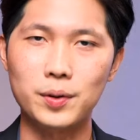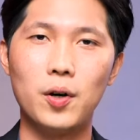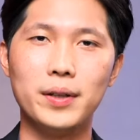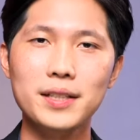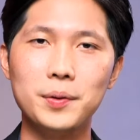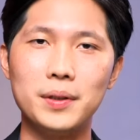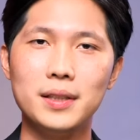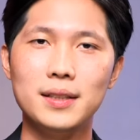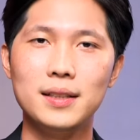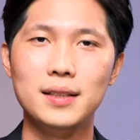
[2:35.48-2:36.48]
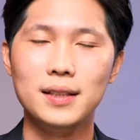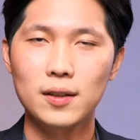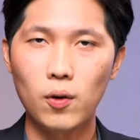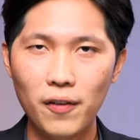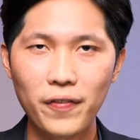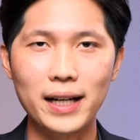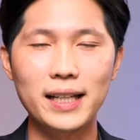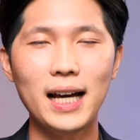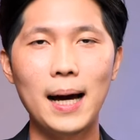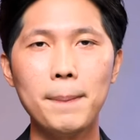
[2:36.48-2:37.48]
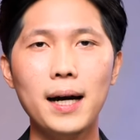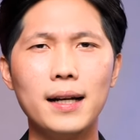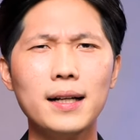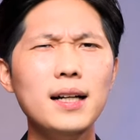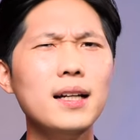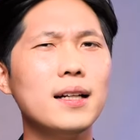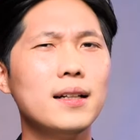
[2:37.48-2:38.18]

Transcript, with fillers: ดของที่สุดความฝันนี้ครับเกิดขึ้น